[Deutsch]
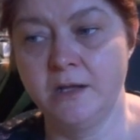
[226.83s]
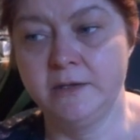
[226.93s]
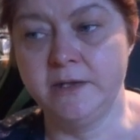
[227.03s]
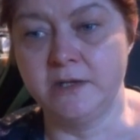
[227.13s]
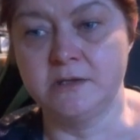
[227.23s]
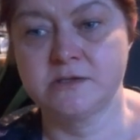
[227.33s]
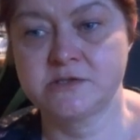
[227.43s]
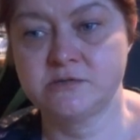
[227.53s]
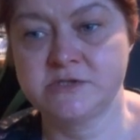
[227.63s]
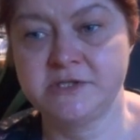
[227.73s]
Ja,
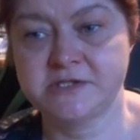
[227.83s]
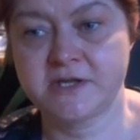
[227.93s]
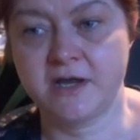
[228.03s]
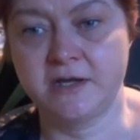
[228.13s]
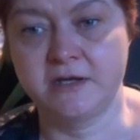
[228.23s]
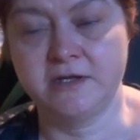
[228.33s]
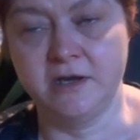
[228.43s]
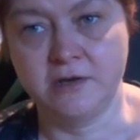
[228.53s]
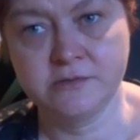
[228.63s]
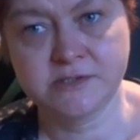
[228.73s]
so sieht es gerade
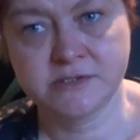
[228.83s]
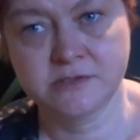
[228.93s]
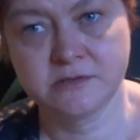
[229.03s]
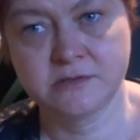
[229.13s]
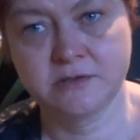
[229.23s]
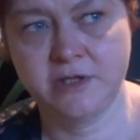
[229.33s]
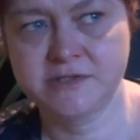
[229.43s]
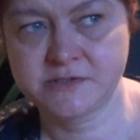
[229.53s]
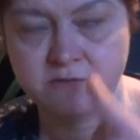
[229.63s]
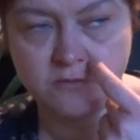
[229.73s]
hier aus.
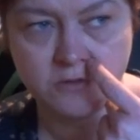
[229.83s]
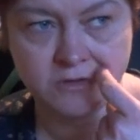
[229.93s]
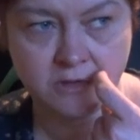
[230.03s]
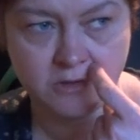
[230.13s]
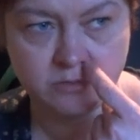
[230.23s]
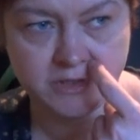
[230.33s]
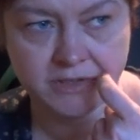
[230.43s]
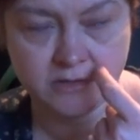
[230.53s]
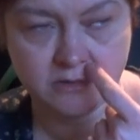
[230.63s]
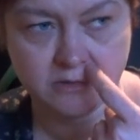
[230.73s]
Nächste Woche, glaube
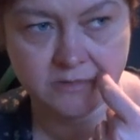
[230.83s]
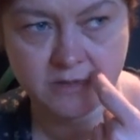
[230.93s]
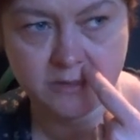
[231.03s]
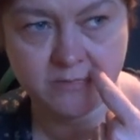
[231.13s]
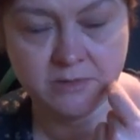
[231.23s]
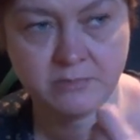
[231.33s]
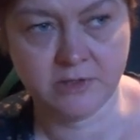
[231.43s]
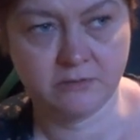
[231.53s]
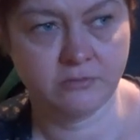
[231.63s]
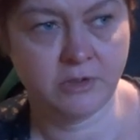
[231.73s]
ich, hat mein
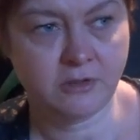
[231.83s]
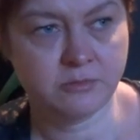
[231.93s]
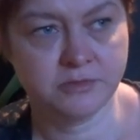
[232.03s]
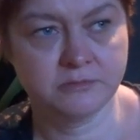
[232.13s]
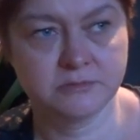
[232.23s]
Mann Urlaub.